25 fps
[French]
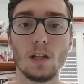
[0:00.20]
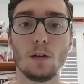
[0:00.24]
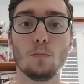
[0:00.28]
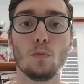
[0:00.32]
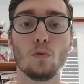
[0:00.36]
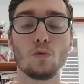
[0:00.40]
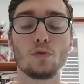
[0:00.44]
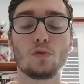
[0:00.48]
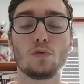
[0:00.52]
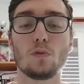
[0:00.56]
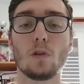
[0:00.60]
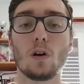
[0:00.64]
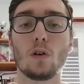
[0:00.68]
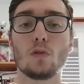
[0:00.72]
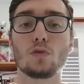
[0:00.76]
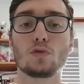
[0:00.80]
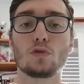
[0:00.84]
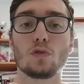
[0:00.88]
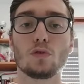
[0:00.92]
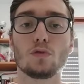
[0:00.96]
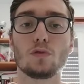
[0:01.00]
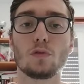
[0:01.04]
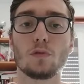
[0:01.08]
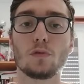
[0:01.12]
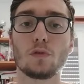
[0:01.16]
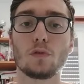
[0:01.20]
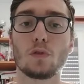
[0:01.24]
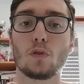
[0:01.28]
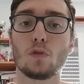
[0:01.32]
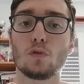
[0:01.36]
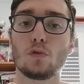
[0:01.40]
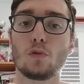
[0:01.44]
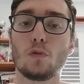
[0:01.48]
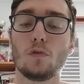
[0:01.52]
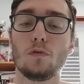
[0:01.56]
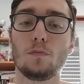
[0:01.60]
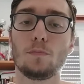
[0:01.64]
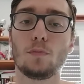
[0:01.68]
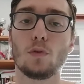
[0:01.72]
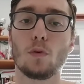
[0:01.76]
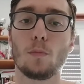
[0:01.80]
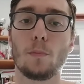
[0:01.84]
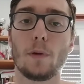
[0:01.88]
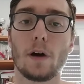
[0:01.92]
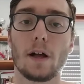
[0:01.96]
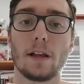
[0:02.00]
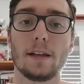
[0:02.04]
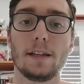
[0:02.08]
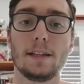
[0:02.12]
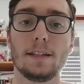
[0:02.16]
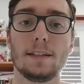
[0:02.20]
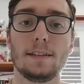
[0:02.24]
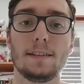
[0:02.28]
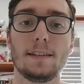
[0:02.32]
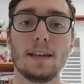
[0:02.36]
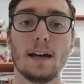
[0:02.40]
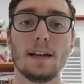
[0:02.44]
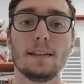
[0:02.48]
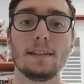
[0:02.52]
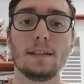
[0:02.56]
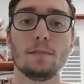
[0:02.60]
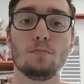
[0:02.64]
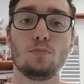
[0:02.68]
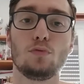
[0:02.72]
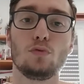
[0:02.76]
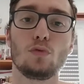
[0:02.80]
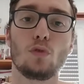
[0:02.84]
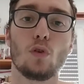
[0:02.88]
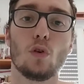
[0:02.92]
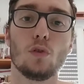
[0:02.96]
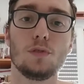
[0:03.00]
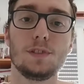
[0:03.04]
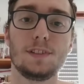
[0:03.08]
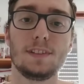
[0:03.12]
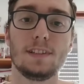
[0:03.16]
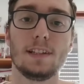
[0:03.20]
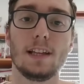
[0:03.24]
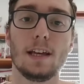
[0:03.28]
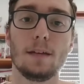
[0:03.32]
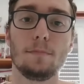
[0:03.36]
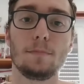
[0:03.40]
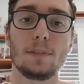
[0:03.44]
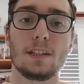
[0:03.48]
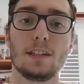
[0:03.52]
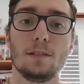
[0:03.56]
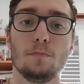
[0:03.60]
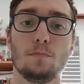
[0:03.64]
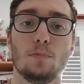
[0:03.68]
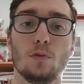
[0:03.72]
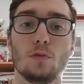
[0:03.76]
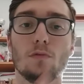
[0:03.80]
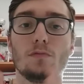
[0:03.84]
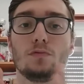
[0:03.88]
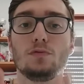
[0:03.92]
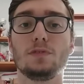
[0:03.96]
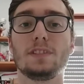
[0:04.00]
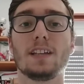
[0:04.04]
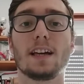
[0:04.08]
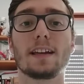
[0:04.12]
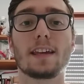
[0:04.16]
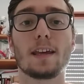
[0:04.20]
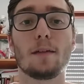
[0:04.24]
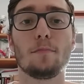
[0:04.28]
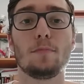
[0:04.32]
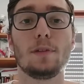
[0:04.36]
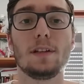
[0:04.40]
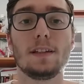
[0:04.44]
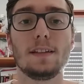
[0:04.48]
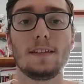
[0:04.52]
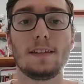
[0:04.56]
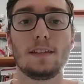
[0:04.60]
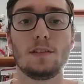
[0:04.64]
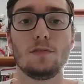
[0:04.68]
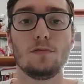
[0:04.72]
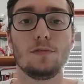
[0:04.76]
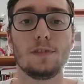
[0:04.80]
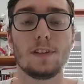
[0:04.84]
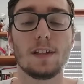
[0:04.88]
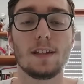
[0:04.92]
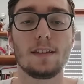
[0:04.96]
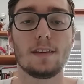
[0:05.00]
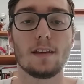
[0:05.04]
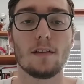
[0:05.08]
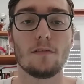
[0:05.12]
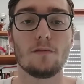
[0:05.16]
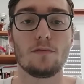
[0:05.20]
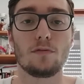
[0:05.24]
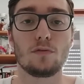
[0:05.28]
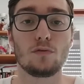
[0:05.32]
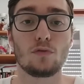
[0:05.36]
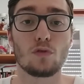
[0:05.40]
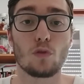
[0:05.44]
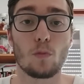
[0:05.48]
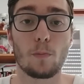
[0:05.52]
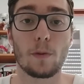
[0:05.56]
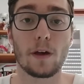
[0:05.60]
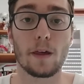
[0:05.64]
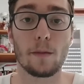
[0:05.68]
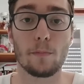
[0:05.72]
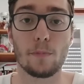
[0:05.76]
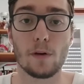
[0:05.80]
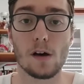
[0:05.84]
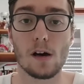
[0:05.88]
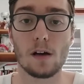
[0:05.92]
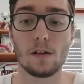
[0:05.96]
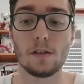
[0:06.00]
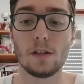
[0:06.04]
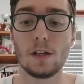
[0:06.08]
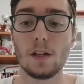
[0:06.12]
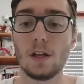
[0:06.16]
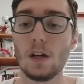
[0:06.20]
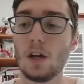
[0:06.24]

Bonsoir, aujourd'hui on se retrouve pour parler d'un des plus gros dilemmes qui peut vous accabler si vous êtes un futur prépa.